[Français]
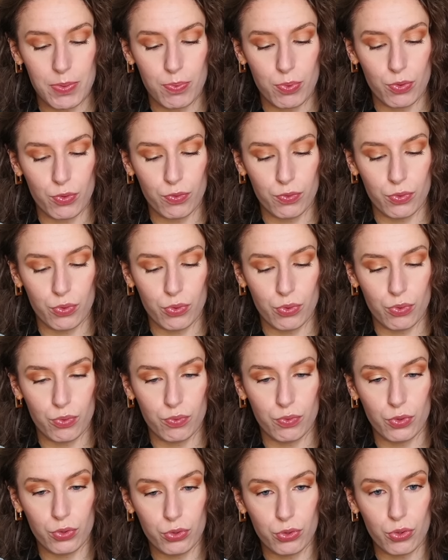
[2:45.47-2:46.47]
peu
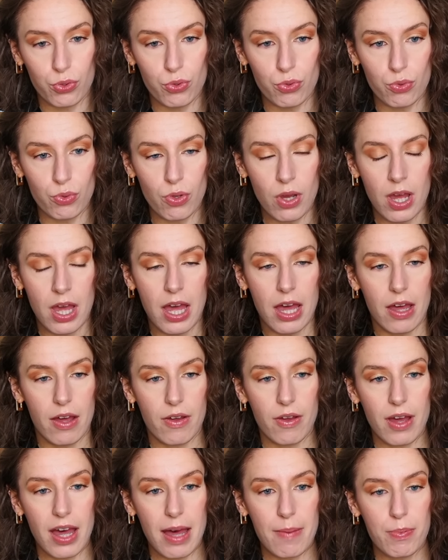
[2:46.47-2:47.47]
vos, tenues,
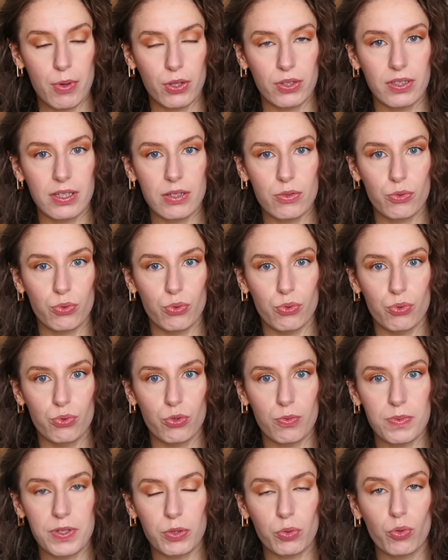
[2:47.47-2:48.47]
apporter ce,
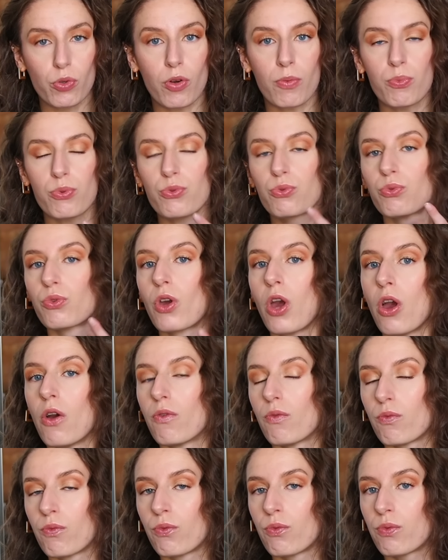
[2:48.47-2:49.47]
ce, petit truc en plus. Donc
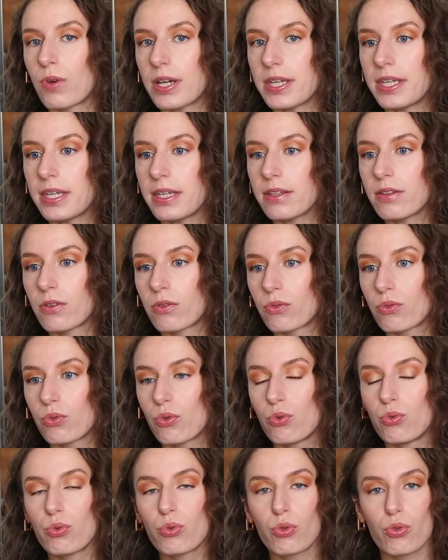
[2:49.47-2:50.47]
vous voyez dans
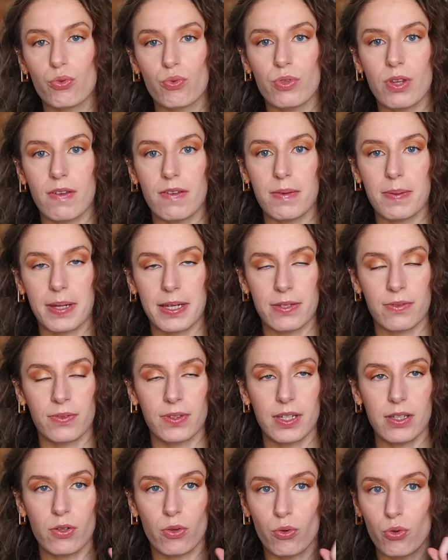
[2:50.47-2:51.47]
le look que je vous avais
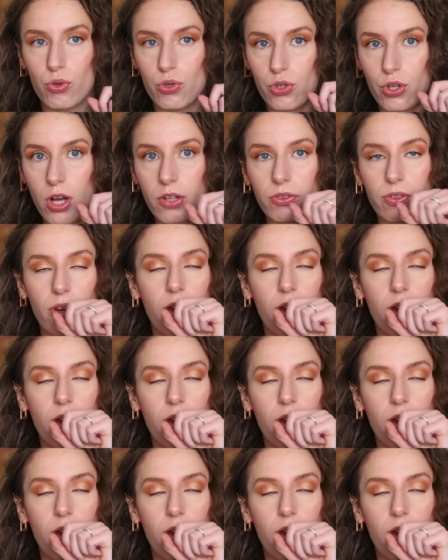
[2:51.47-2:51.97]
présenté dans le short,